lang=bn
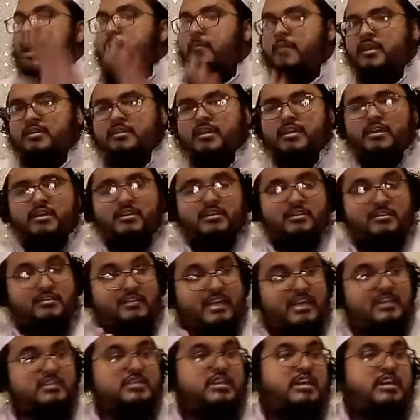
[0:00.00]
আমাদের
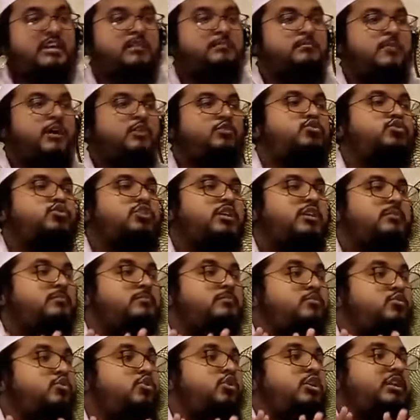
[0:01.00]
দেশের মানুষের
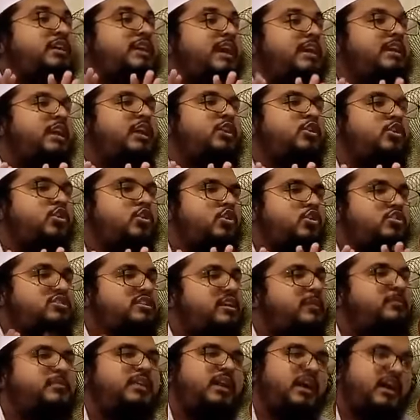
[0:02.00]
মূল কালার হইল
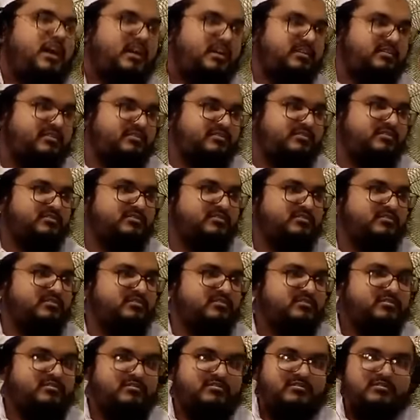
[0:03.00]
শ্যামলা
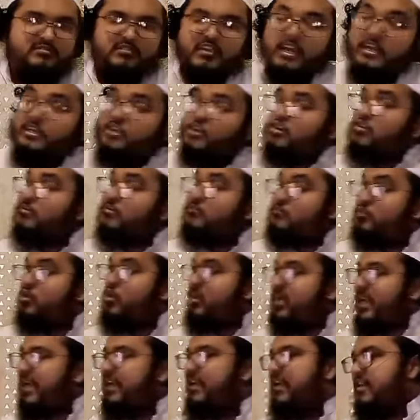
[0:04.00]
এটা হলো মূল
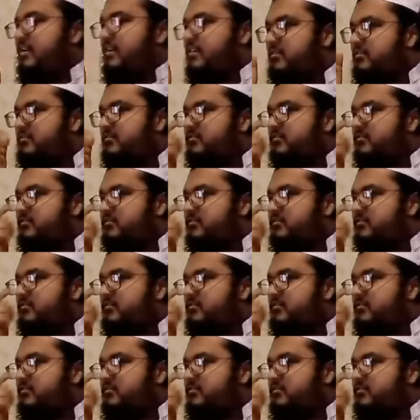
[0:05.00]
কালার